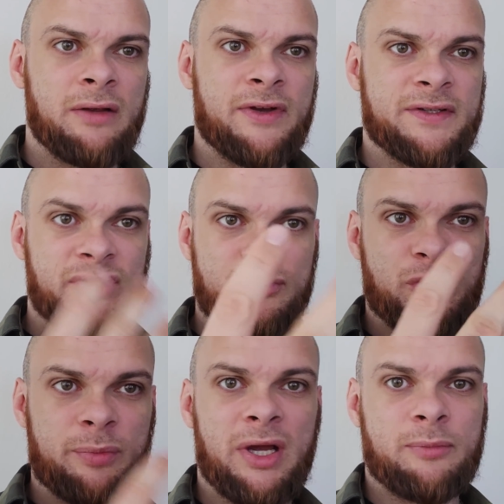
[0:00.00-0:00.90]
was er zum
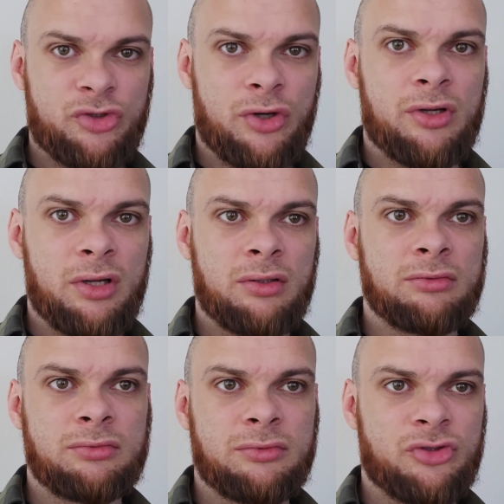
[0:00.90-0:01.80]
Beispiel bei einem
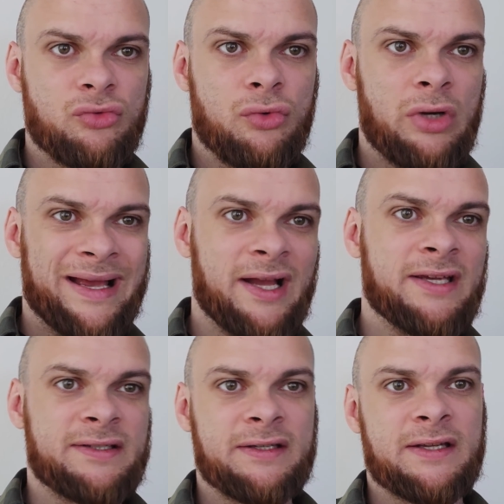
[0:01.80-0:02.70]
Jogger so
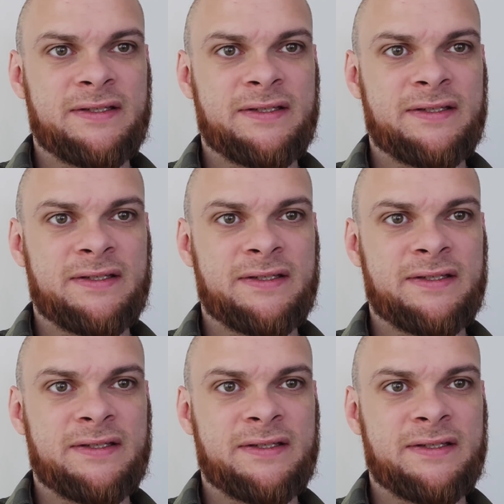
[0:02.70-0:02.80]
erreicht hat,